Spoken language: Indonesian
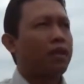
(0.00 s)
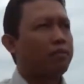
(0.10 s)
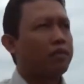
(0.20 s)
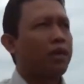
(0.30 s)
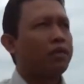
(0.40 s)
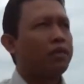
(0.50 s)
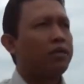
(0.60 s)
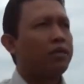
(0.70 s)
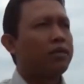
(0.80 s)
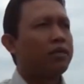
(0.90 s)

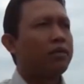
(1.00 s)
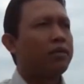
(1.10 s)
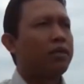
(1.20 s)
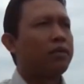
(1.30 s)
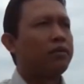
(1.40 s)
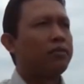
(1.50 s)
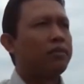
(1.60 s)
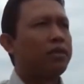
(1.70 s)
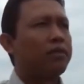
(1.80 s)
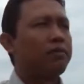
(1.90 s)
transportasi, ketiga itu
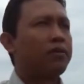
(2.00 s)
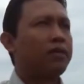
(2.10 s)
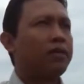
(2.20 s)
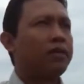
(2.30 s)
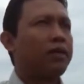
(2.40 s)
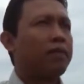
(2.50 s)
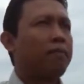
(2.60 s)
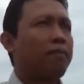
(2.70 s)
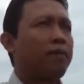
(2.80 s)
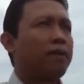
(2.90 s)
prinsip politik dan
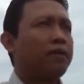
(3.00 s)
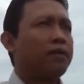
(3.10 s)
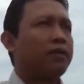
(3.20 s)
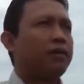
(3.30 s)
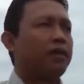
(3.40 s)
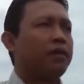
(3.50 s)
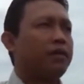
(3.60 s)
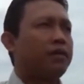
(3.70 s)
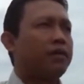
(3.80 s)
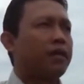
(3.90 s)

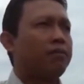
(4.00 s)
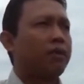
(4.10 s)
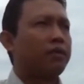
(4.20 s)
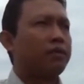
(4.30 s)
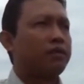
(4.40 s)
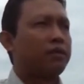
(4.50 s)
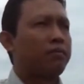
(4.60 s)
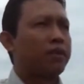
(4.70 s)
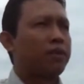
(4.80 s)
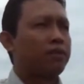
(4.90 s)
hari ini kita akan bahas ke
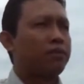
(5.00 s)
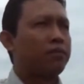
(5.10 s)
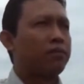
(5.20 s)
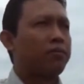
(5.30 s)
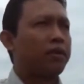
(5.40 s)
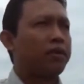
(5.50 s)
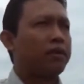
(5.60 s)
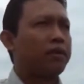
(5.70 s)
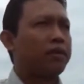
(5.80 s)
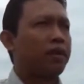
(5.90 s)
pasar dulu
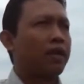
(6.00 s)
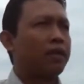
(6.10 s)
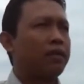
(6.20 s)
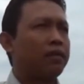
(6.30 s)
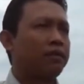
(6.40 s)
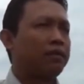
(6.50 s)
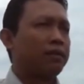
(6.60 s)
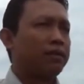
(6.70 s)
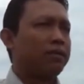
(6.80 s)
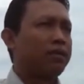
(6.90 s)
sebagai sentral dan
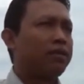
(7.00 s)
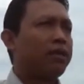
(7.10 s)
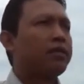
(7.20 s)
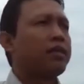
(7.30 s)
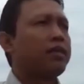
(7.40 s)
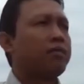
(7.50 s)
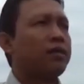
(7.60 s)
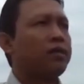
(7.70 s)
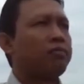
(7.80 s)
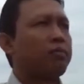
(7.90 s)
suatu saat kita akan
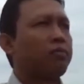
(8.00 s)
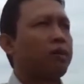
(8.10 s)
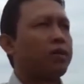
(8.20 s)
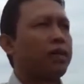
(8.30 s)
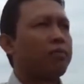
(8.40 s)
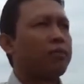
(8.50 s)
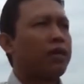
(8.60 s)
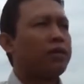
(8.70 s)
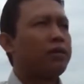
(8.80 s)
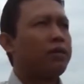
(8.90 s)
bahas perubahan
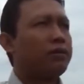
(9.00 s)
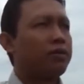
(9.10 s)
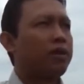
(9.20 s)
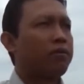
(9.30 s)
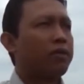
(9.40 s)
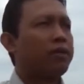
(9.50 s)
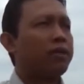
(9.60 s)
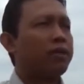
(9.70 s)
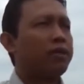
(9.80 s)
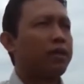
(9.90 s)
transportasi dan juga
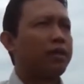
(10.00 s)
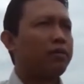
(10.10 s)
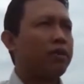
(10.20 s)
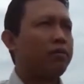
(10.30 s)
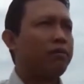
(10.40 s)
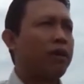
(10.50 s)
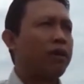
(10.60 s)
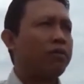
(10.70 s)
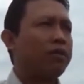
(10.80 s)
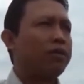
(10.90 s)
politik dan itu yang
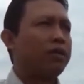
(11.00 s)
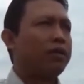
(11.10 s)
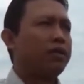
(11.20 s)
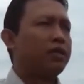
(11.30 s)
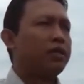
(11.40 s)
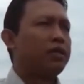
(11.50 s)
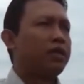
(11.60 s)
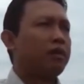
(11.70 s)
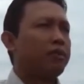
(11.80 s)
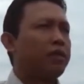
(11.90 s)
mempengaruhi
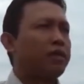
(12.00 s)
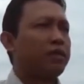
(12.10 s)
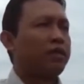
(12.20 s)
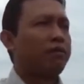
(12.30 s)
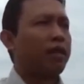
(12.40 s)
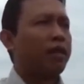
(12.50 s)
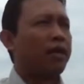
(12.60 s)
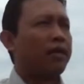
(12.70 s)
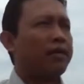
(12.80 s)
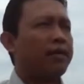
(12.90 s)
dinamika dari
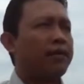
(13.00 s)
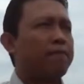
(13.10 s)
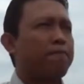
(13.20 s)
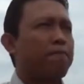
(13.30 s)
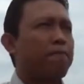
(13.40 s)
wilayah dan